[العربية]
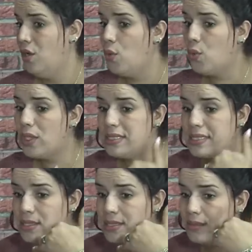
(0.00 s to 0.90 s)
وكنت
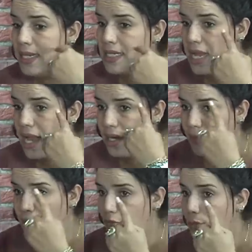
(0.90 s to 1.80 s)
سمعت انا
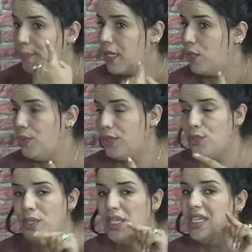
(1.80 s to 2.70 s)
من فمك لودني
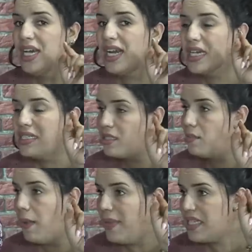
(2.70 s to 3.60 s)
وهي راه
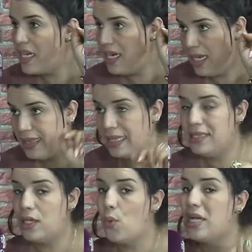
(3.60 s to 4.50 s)
غتسمع مثلا هاد
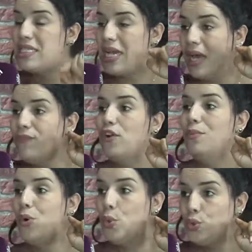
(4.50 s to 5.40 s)
الهضره وغتعرف
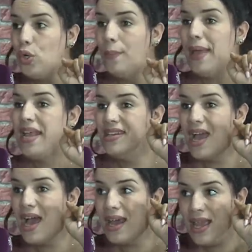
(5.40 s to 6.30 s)
الموضوع
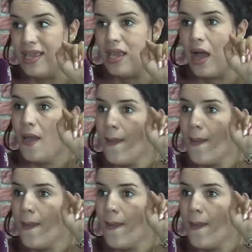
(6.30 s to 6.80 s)
بانها راه هي